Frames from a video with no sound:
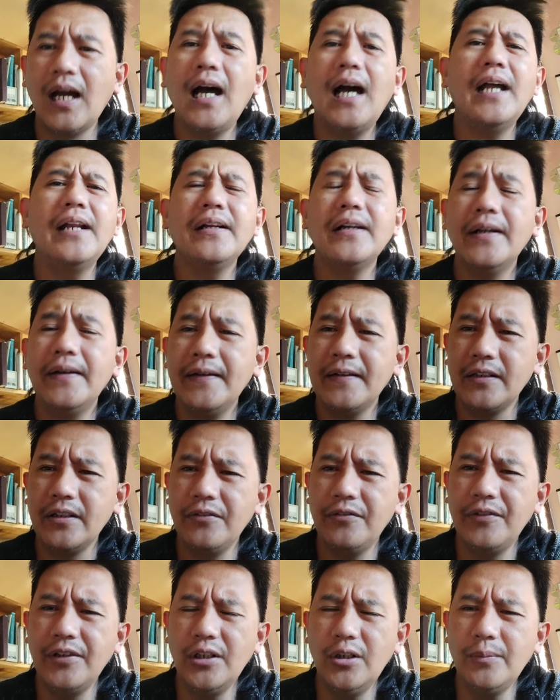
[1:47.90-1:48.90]
haan nga
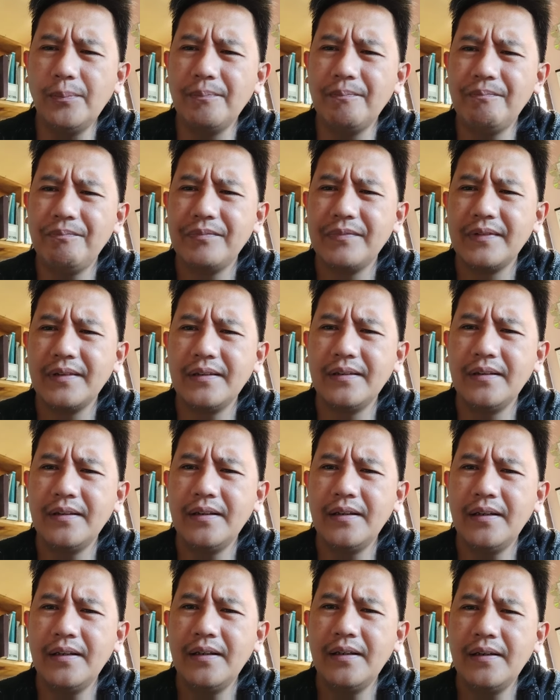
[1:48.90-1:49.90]
nagdevelop
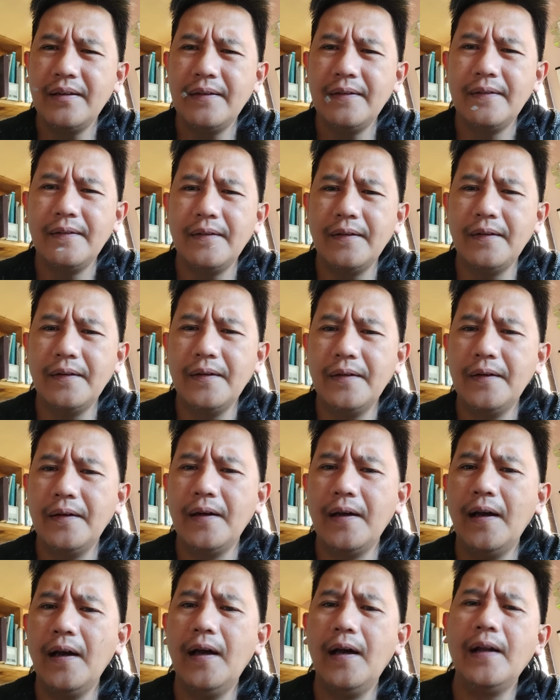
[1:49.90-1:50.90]

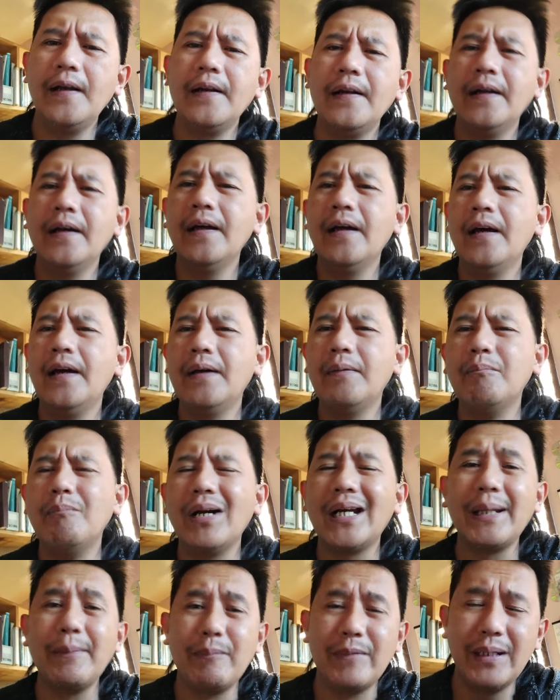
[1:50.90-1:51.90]
uh, haan nga
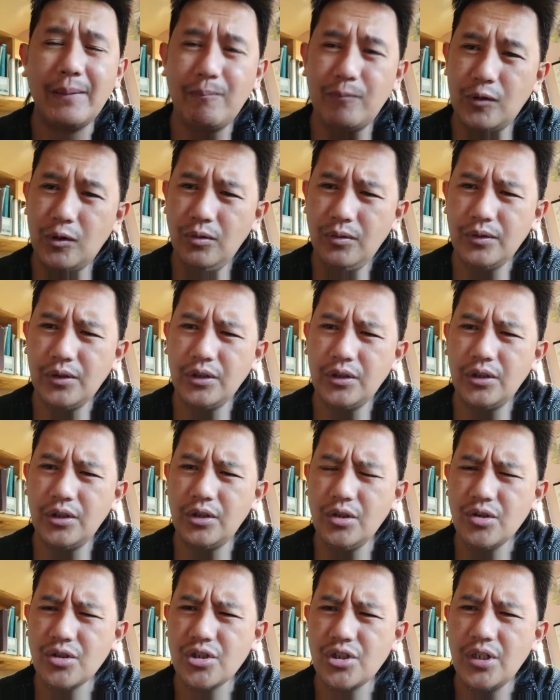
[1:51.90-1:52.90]
makipkipto iti
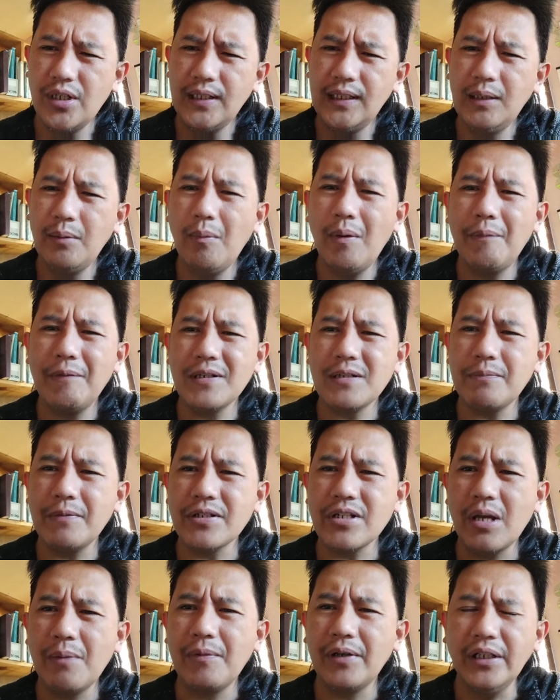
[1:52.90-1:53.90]
Diyos iti
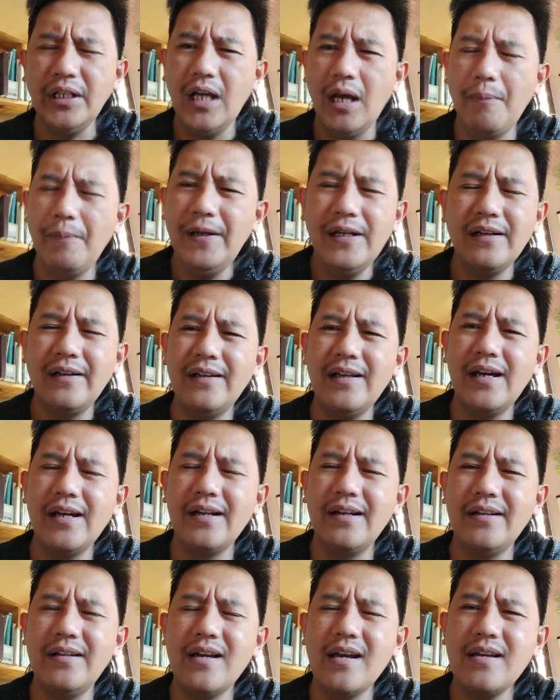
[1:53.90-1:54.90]
mapaspasamak eh apay
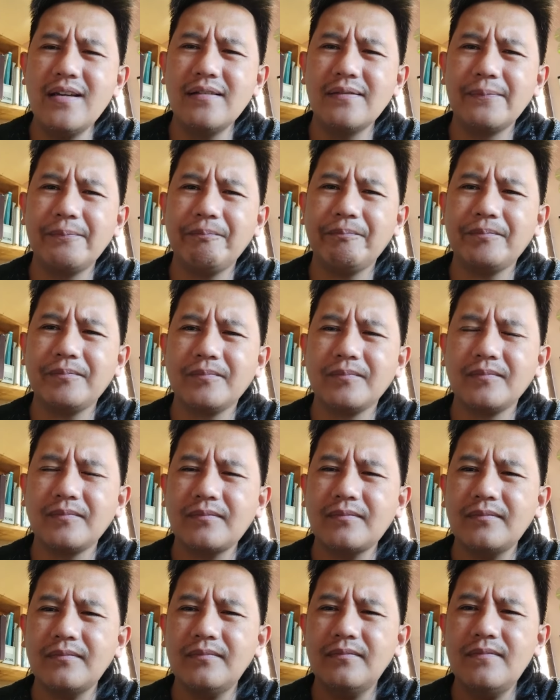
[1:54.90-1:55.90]
nangyari di ay
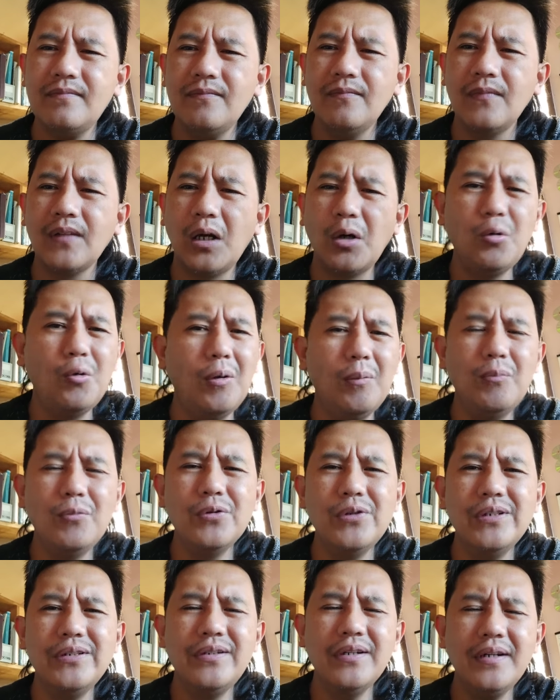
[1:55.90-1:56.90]
ako
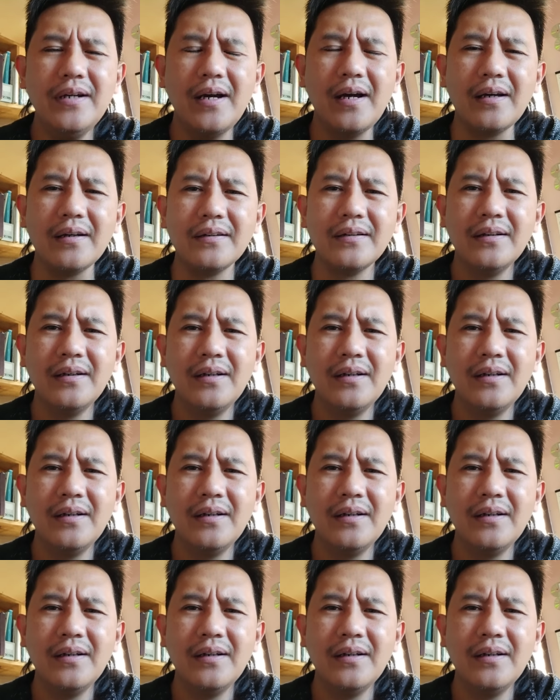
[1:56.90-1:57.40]
mo di siya.